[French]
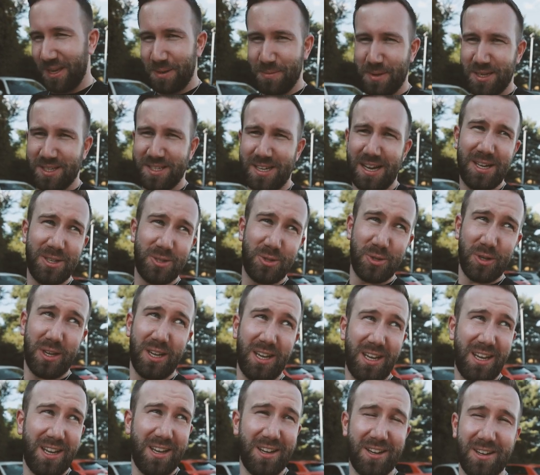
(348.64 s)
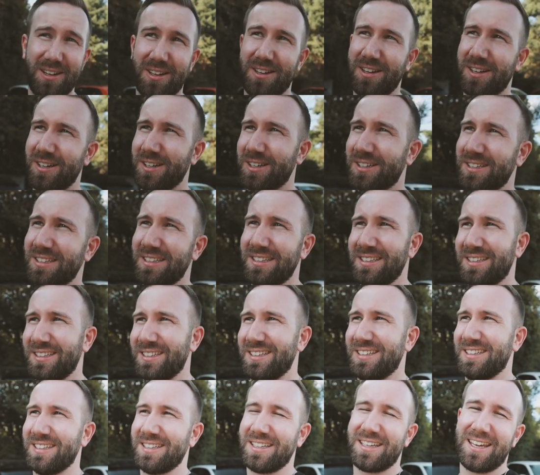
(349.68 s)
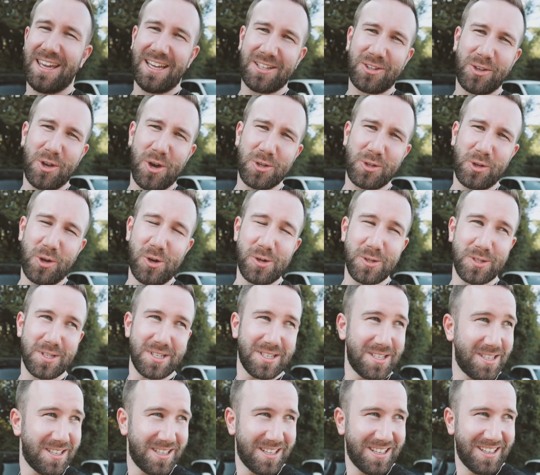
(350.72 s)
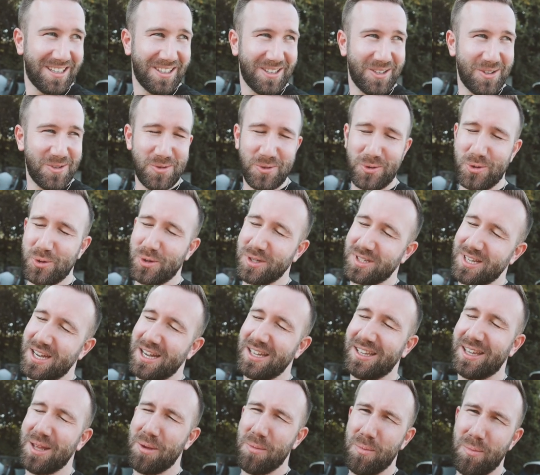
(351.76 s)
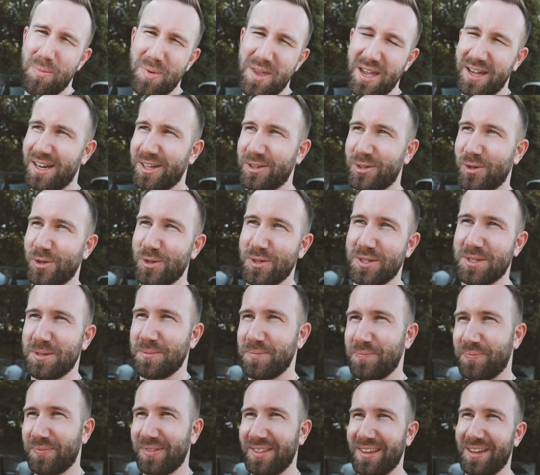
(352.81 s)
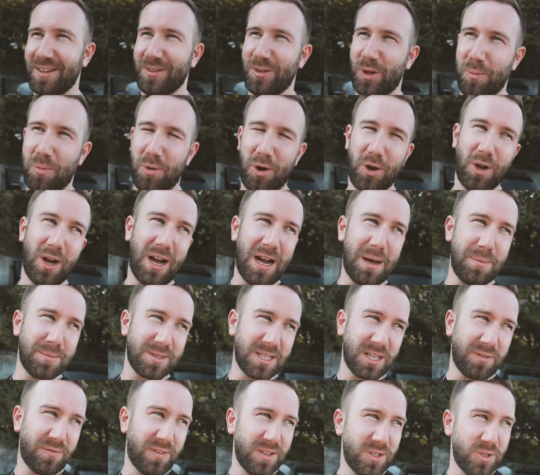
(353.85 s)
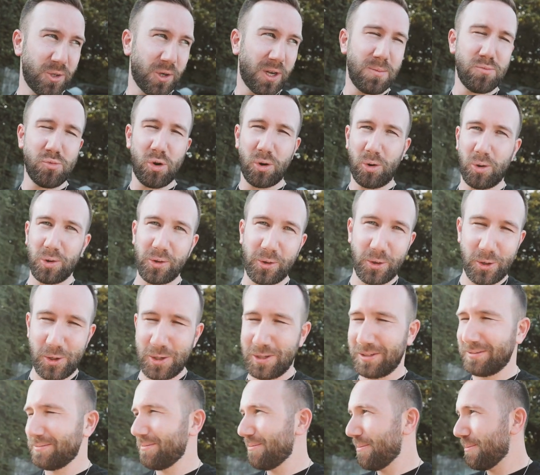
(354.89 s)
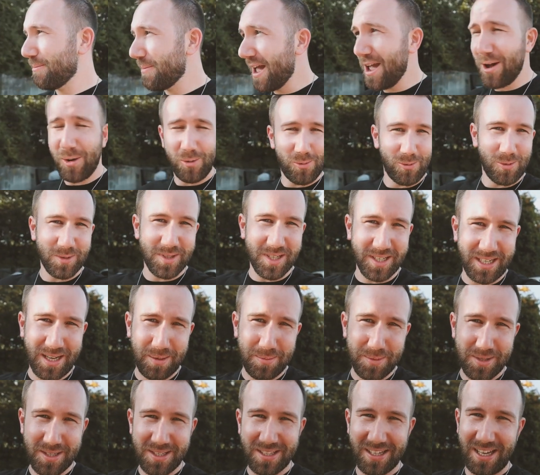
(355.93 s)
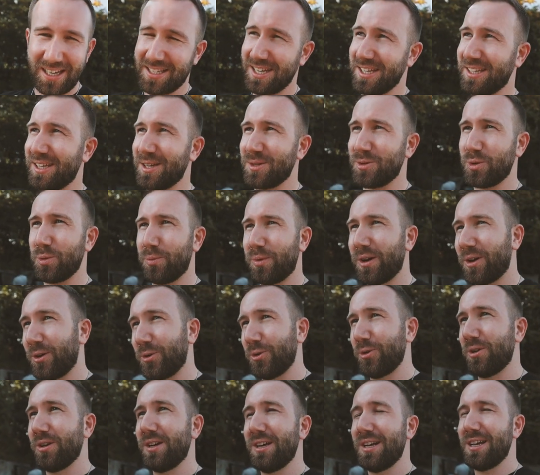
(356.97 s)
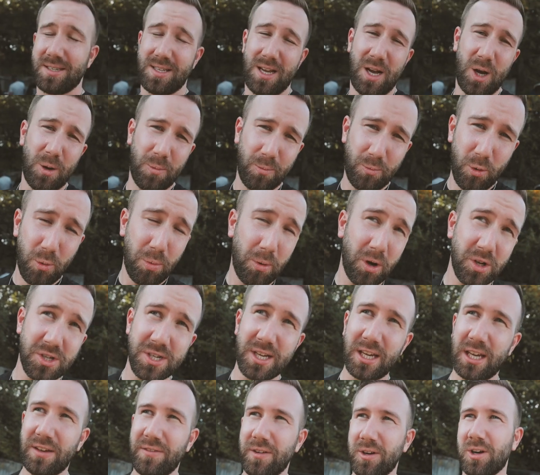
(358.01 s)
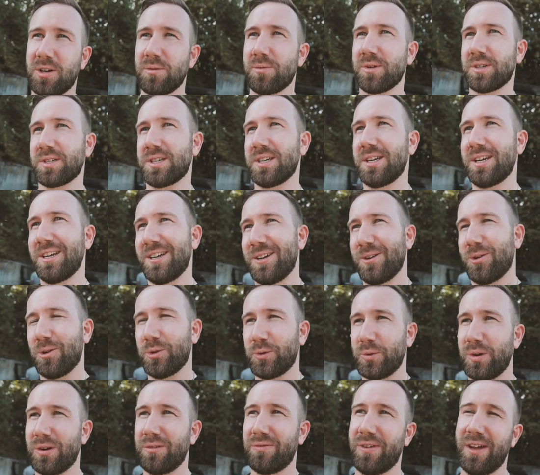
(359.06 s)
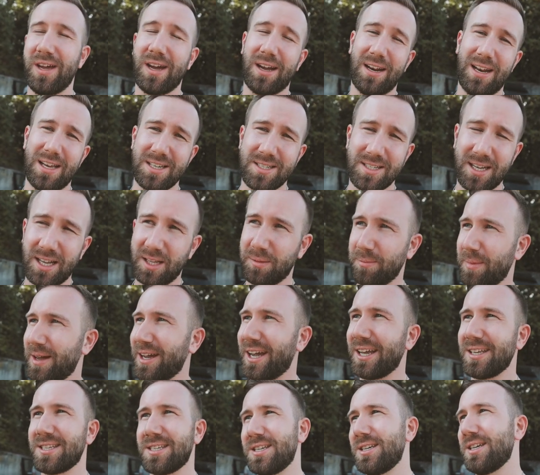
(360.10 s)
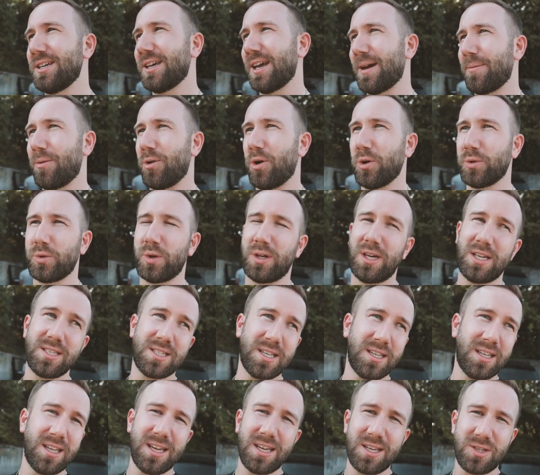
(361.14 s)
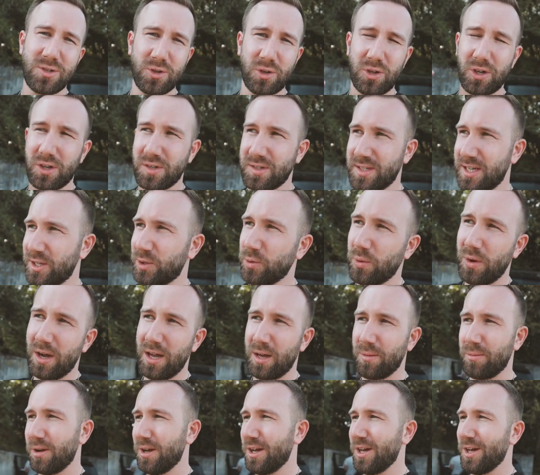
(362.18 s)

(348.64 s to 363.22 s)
mais ça a duré 4h30. Euh, du coup, ça a été bien intense. Dans le programme, ça devait durer moins longtemps mais on s'adapte et ça a été super cool. C'est un beau projet qui vient de commencer, on doit faire la strat marketing, après on doit les aider sur leur site web,